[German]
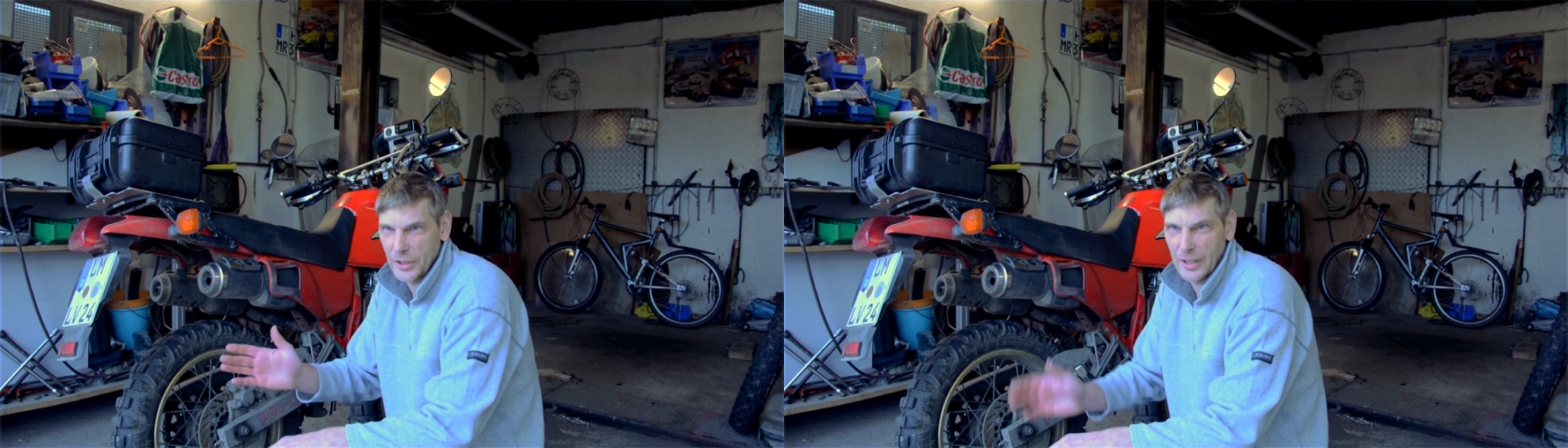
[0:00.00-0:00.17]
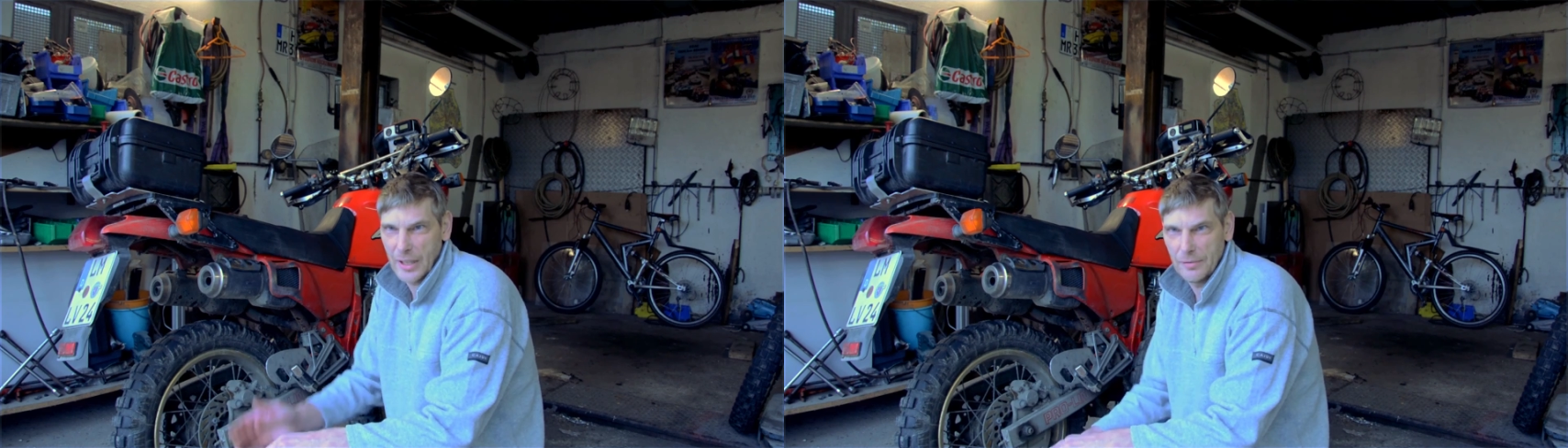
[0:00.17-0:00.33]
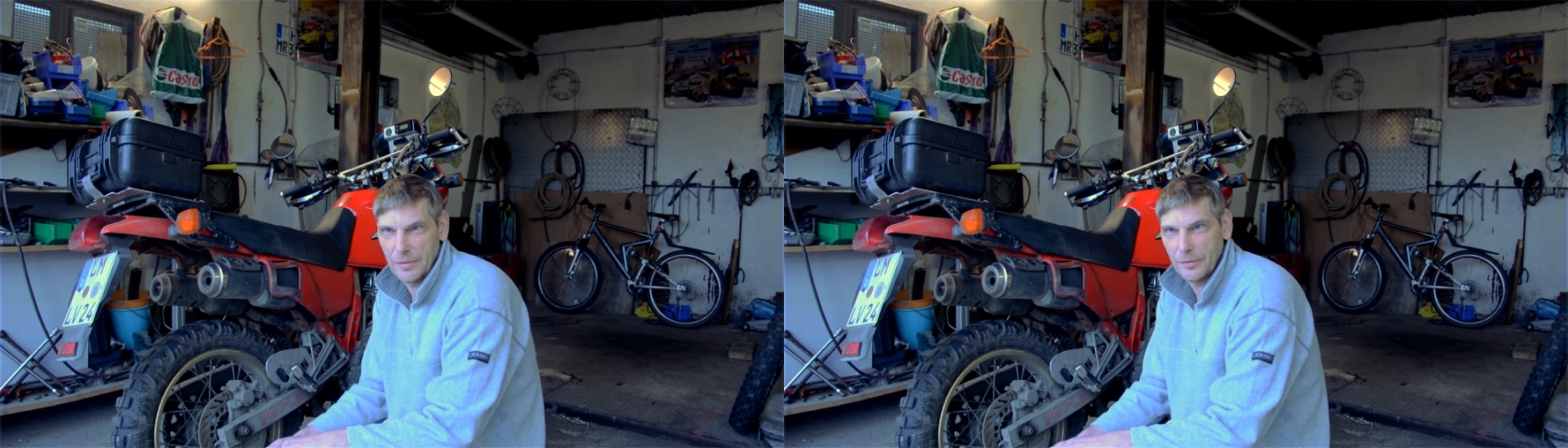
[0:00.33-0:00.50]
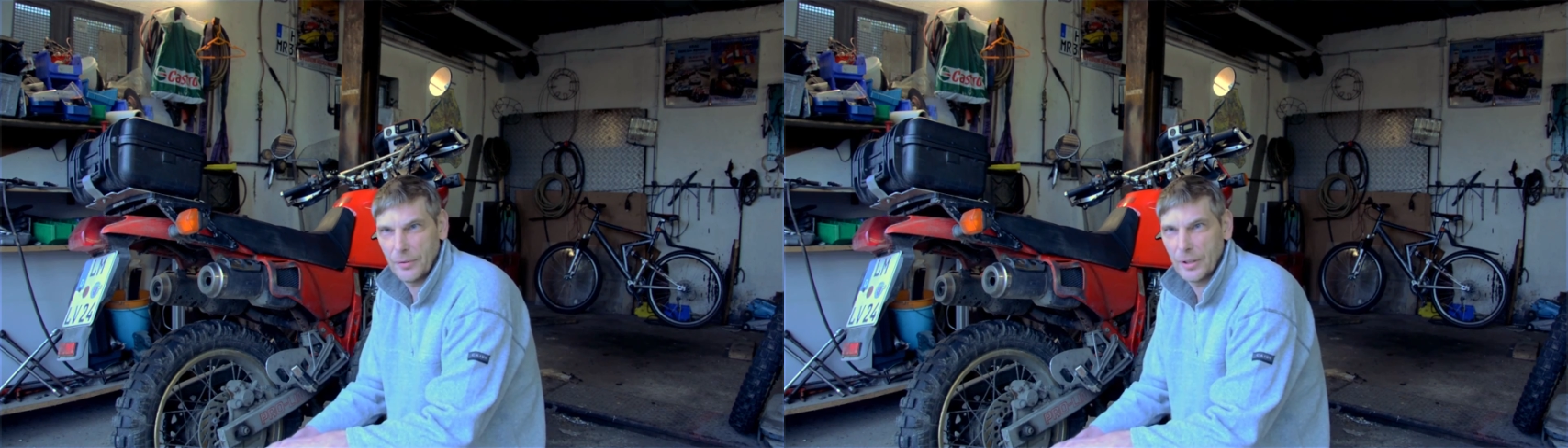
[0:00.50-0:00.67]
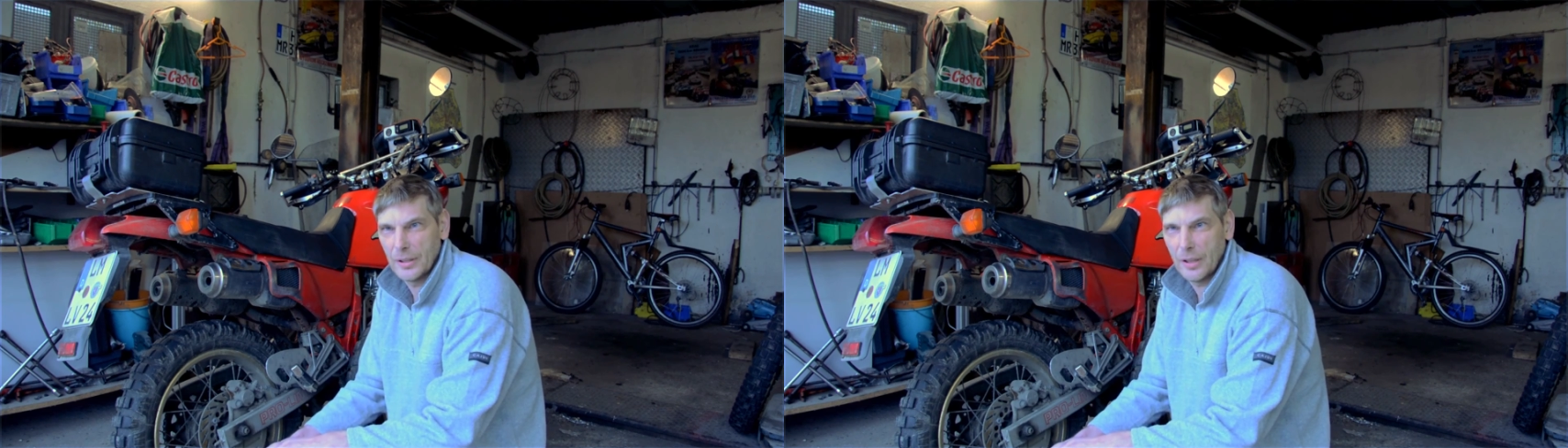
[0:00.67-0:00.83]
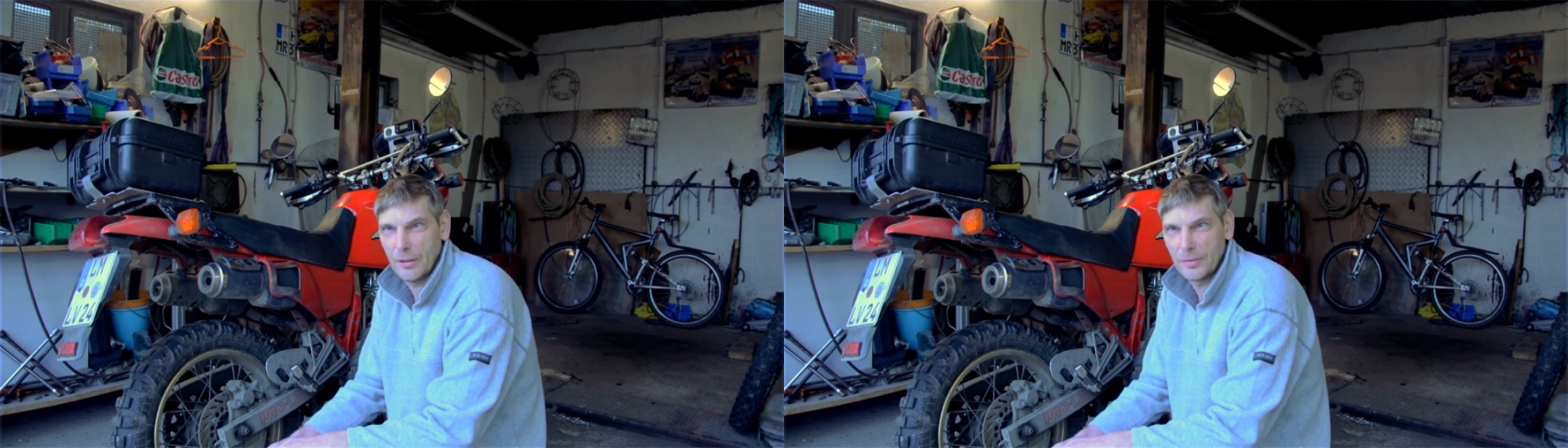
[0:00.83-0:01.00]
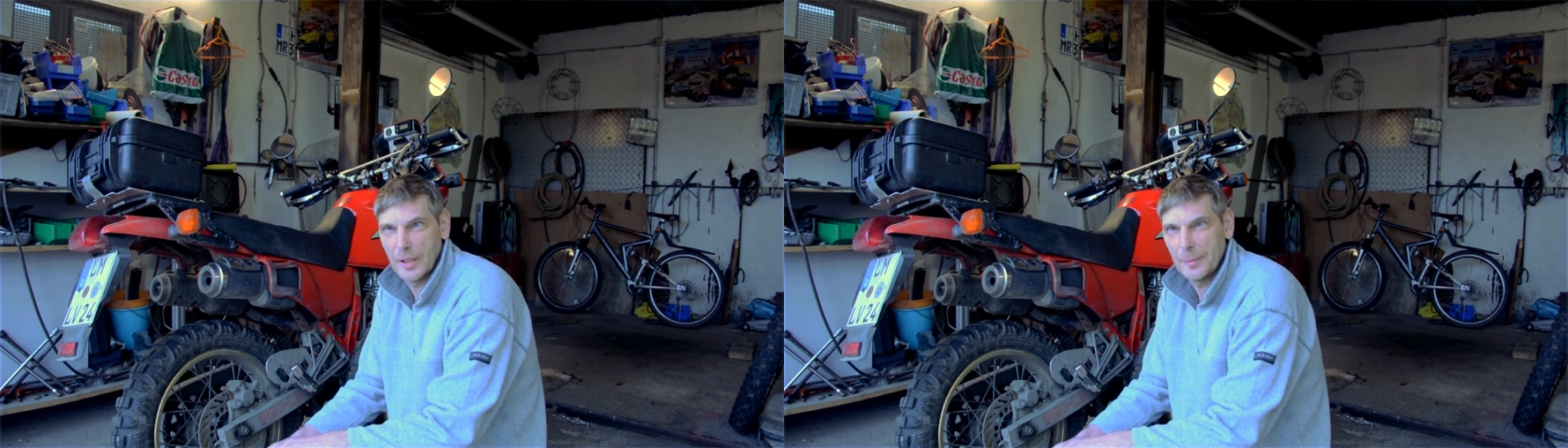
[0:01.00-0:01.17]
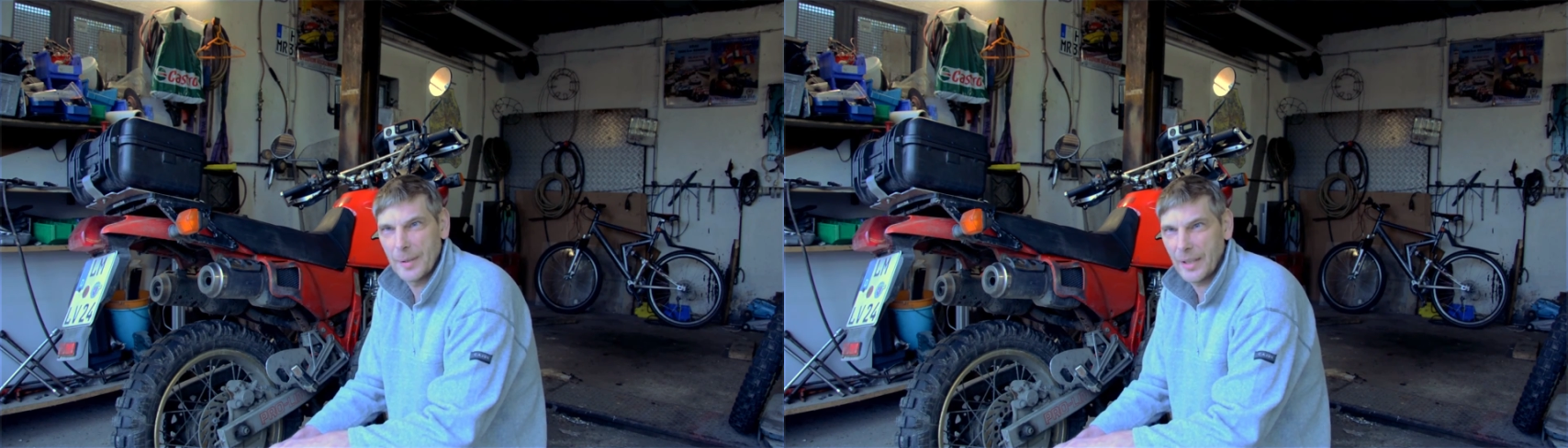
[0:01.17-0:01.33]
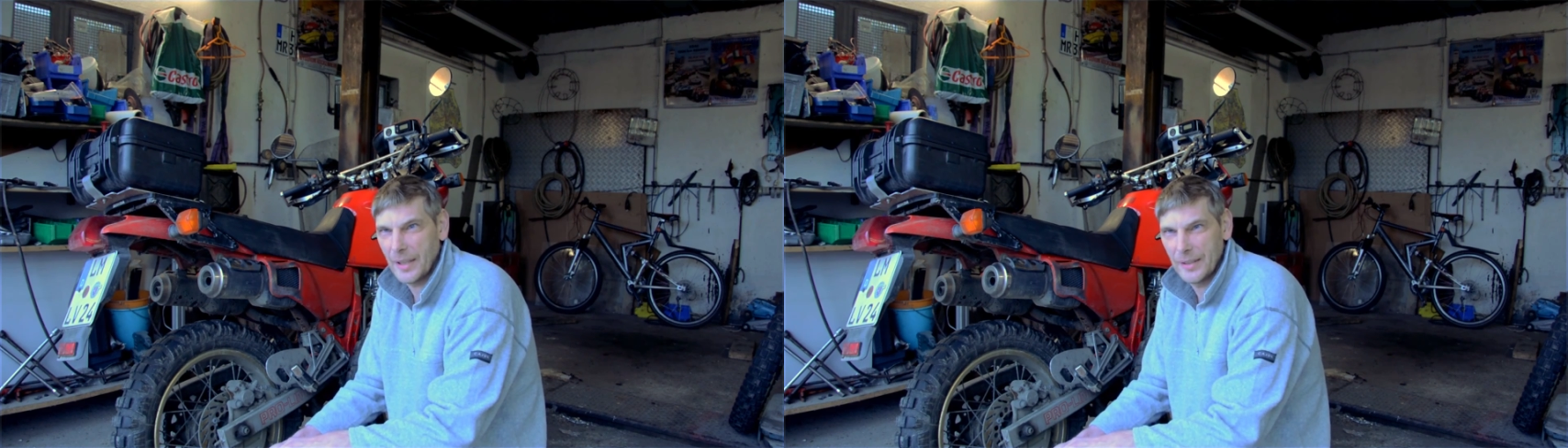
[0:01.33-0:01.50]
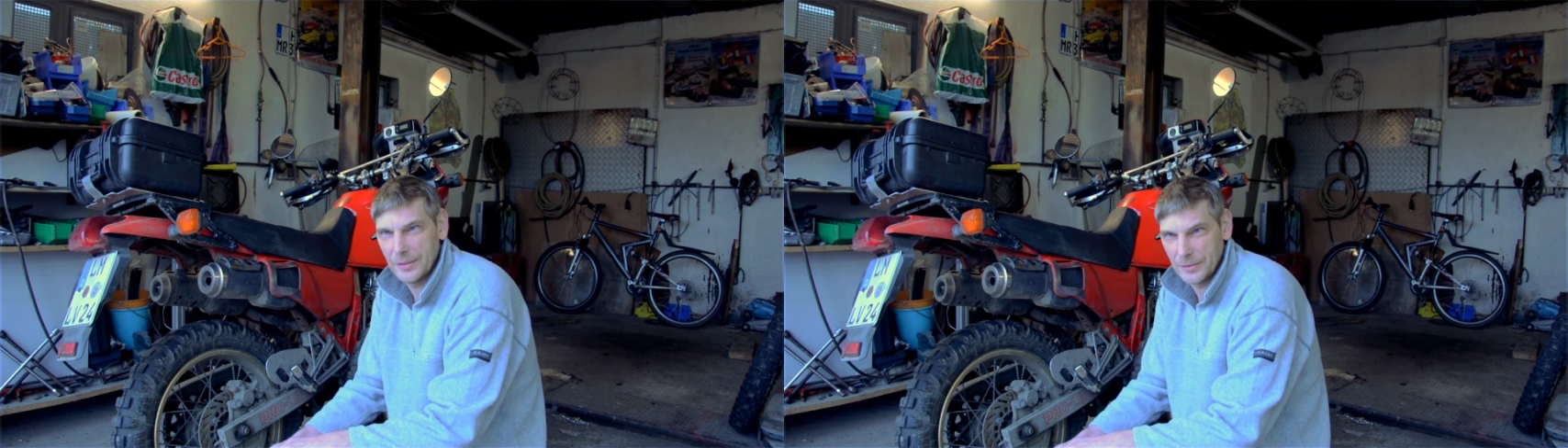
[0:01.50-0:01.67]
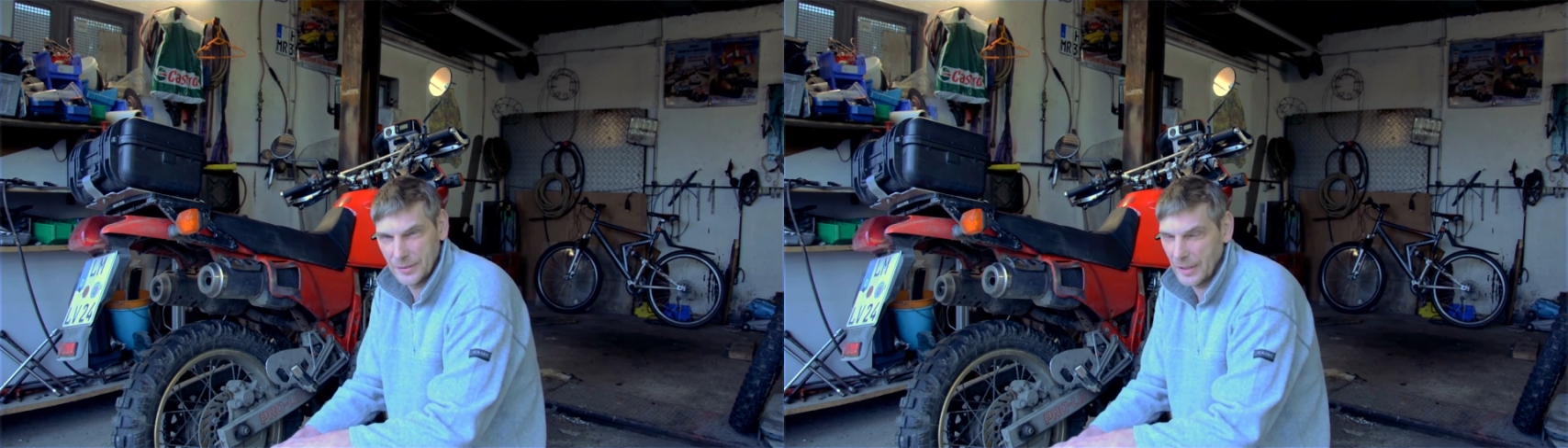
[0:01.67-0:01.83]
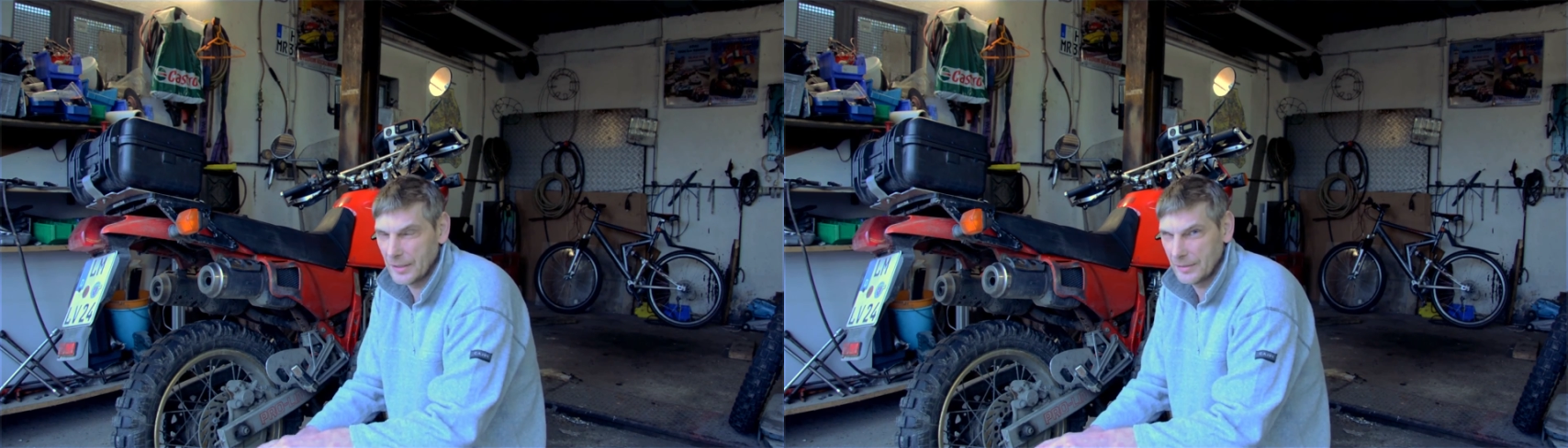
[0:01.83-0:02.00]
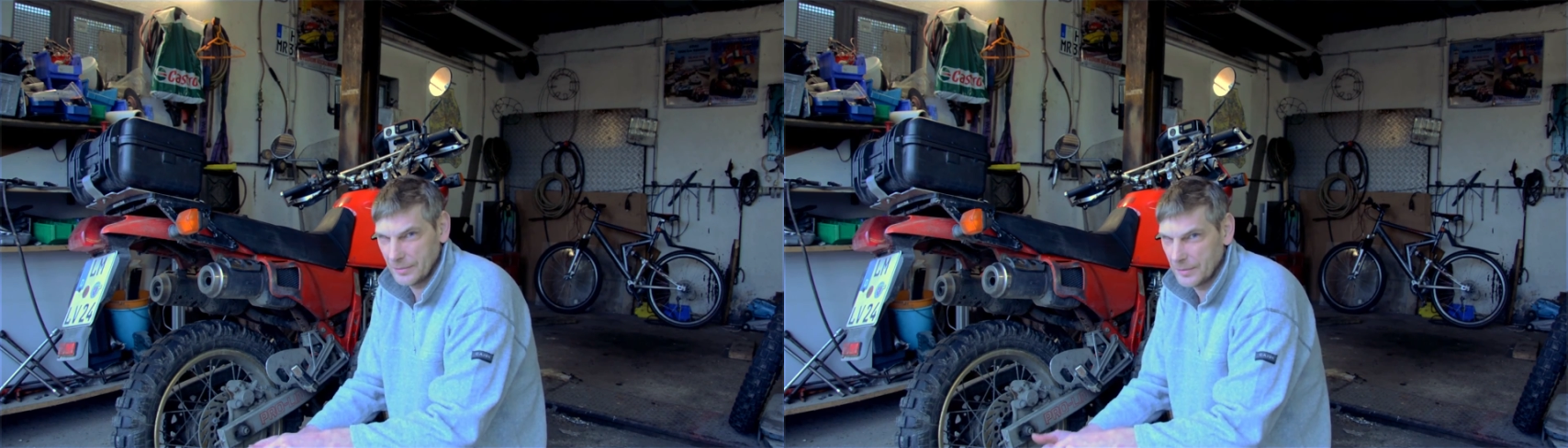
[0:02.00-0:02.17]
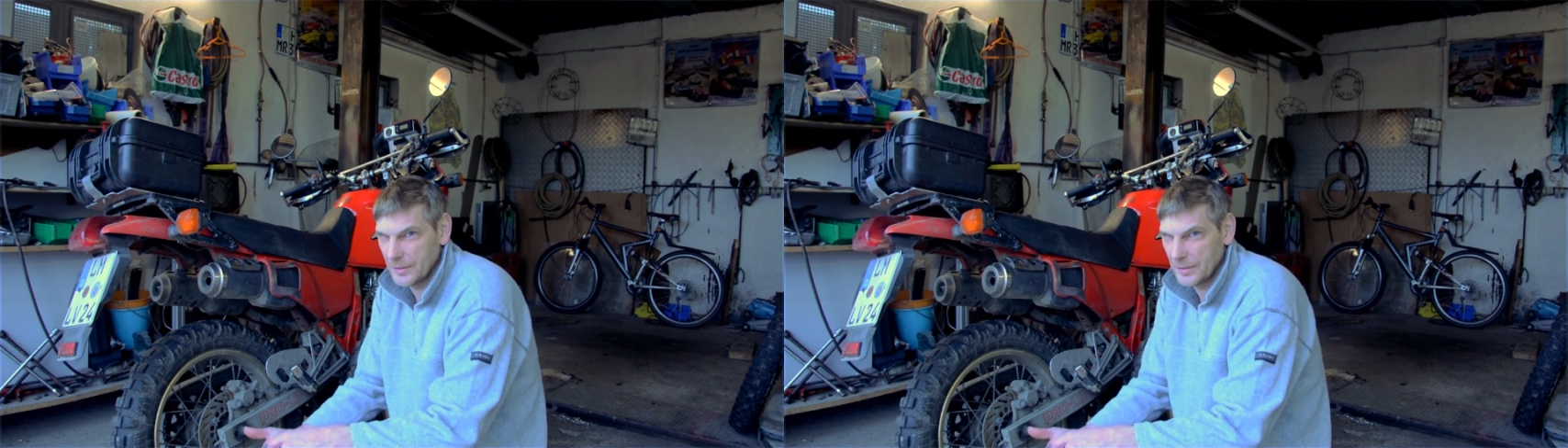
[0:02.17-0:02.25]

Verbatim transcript: halt einfach vorne einen Aufkleber rein und dann